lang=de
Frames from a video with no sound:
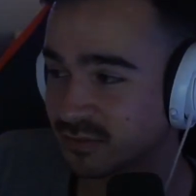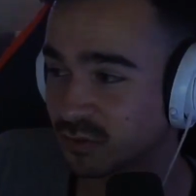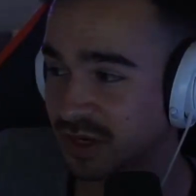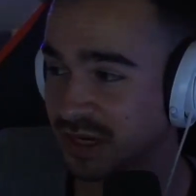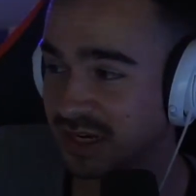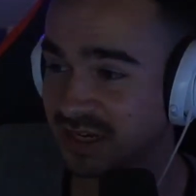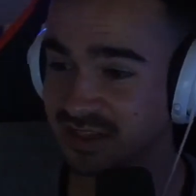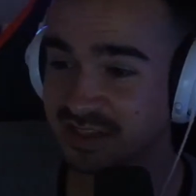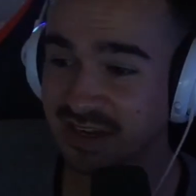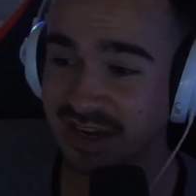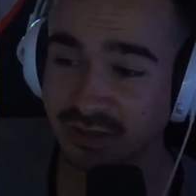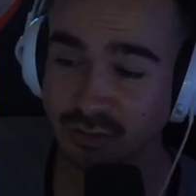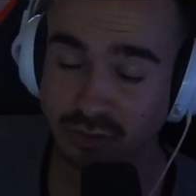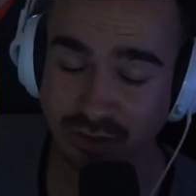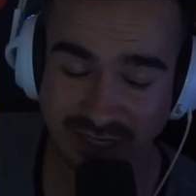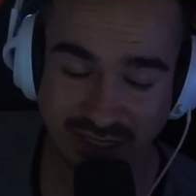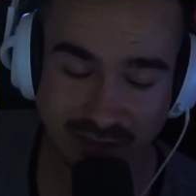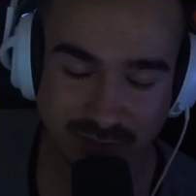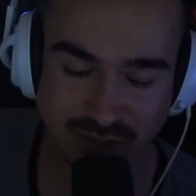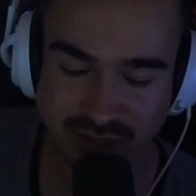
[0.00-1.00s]
wo Eli 3-0
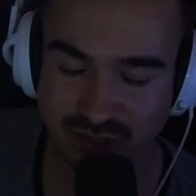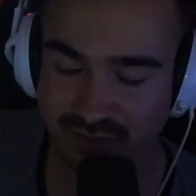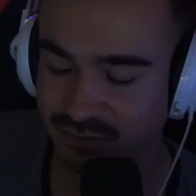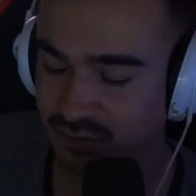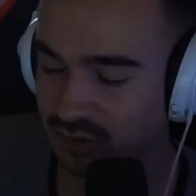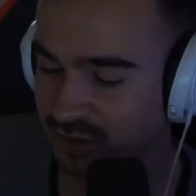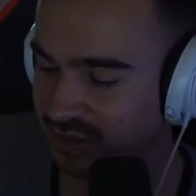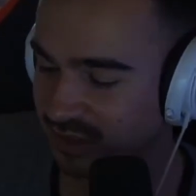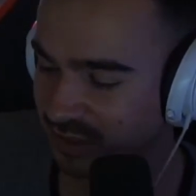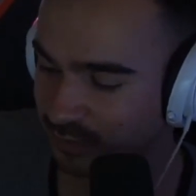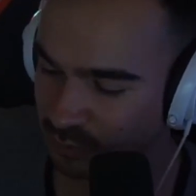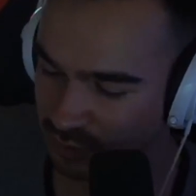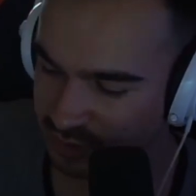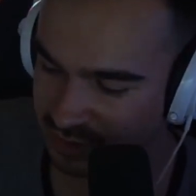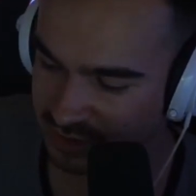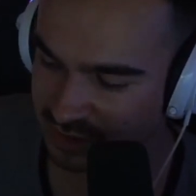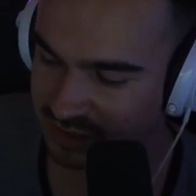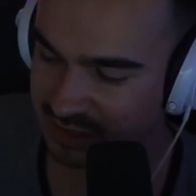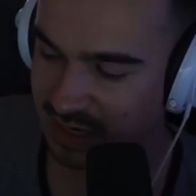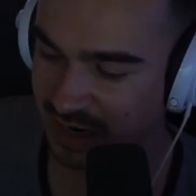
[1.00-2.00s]
gegen mich geführt hat,
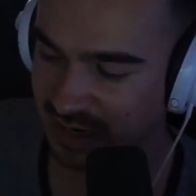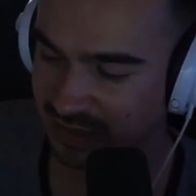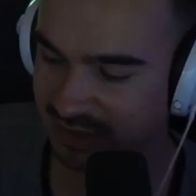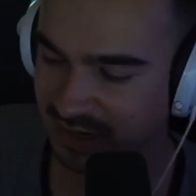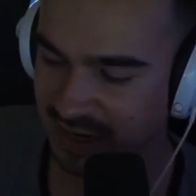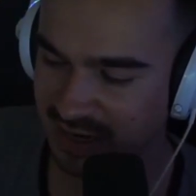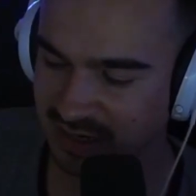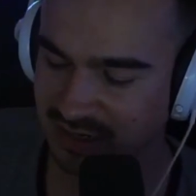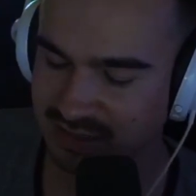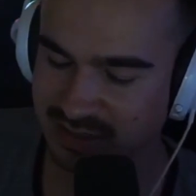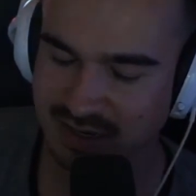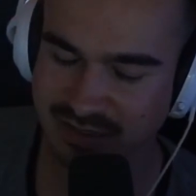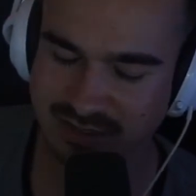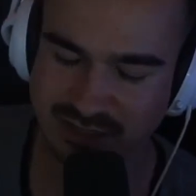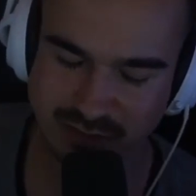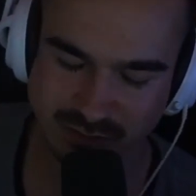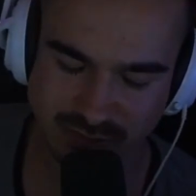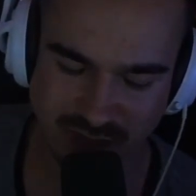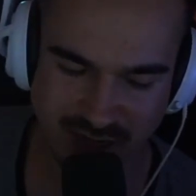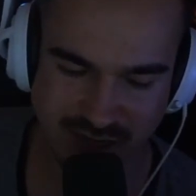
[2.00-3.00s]
musste ich sagen, ey, da dachte
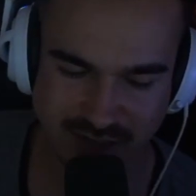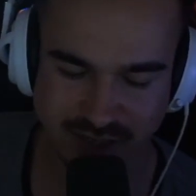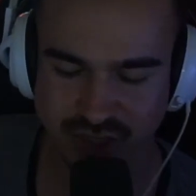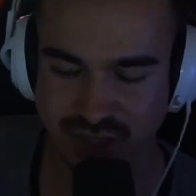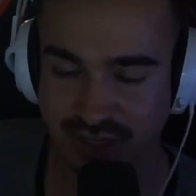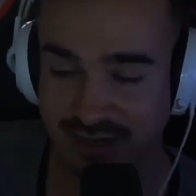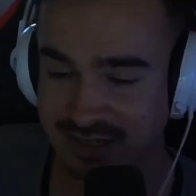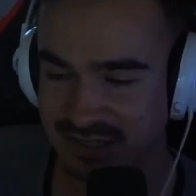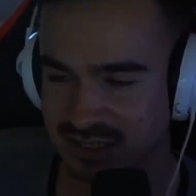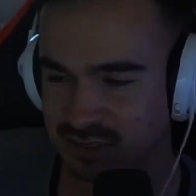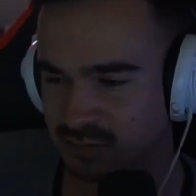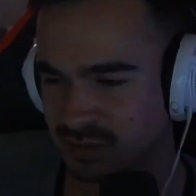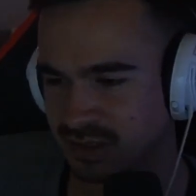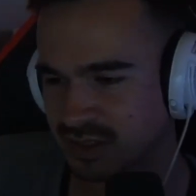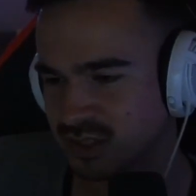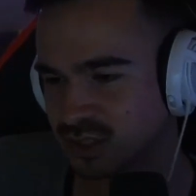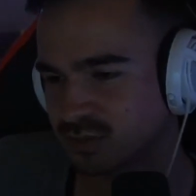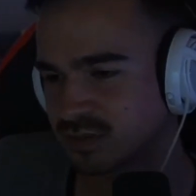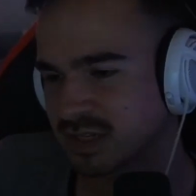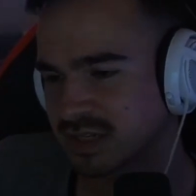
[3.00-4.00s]
ich mir, ey, scheiße, Mann,
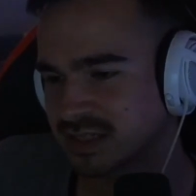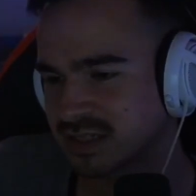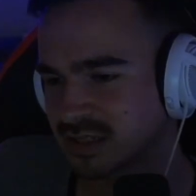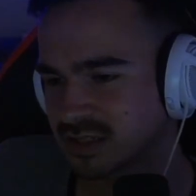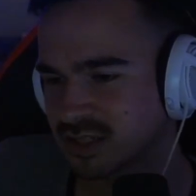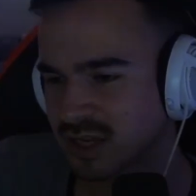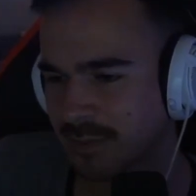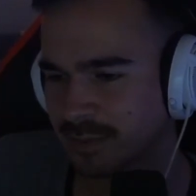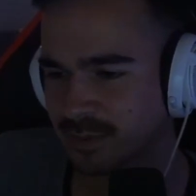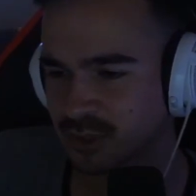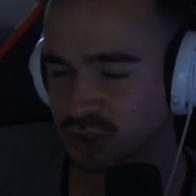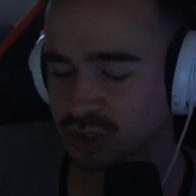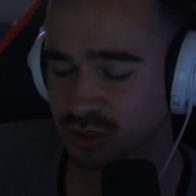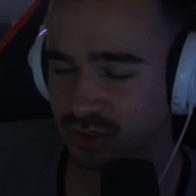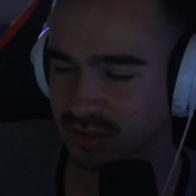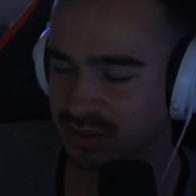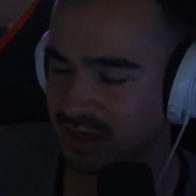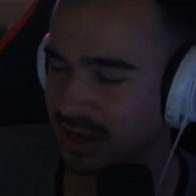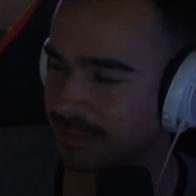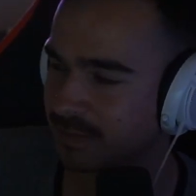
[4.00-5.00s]
ich will jetzt hier nicht abgeschl
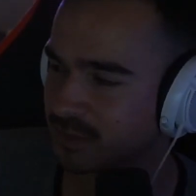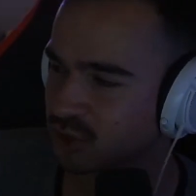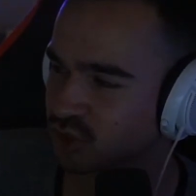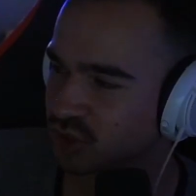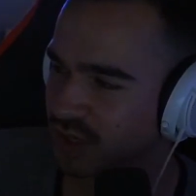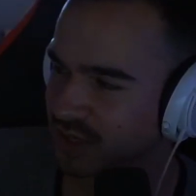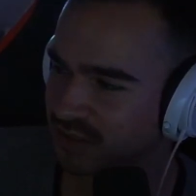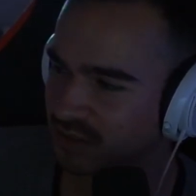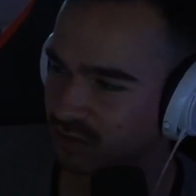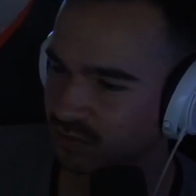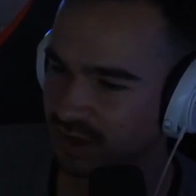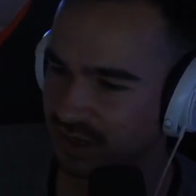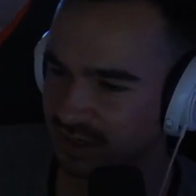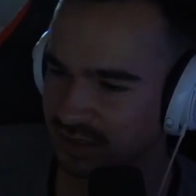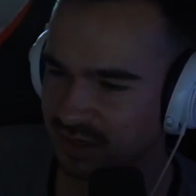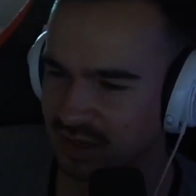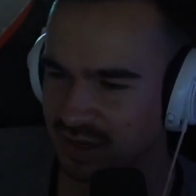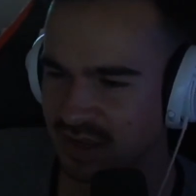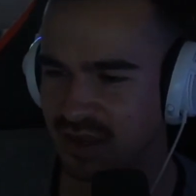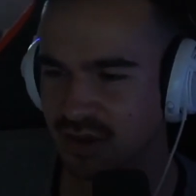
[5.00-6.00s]
abgeschlachtet
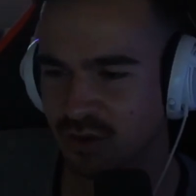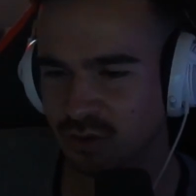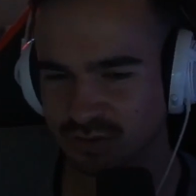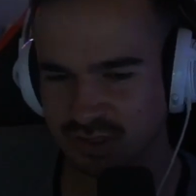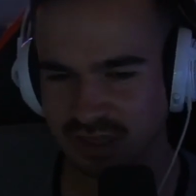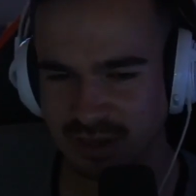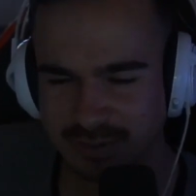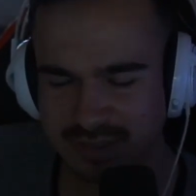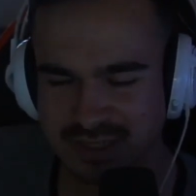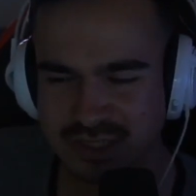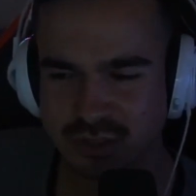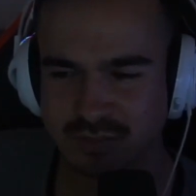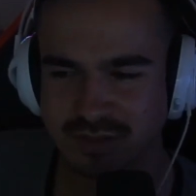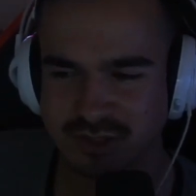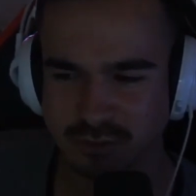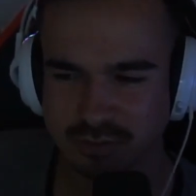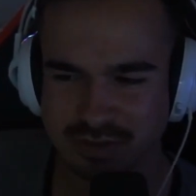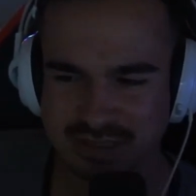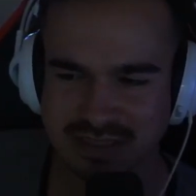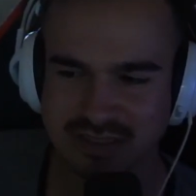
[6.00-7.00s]
werden. Da bin ich nochmal
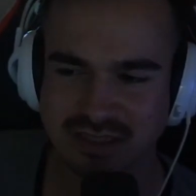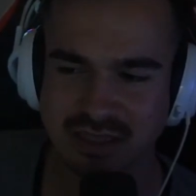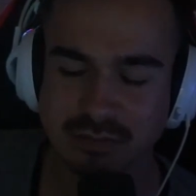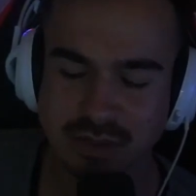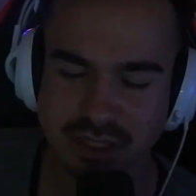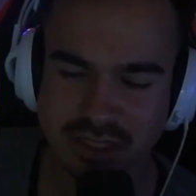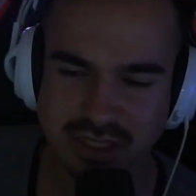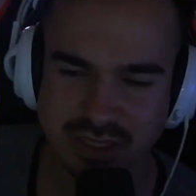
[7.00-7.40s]
so ein bisschen in mich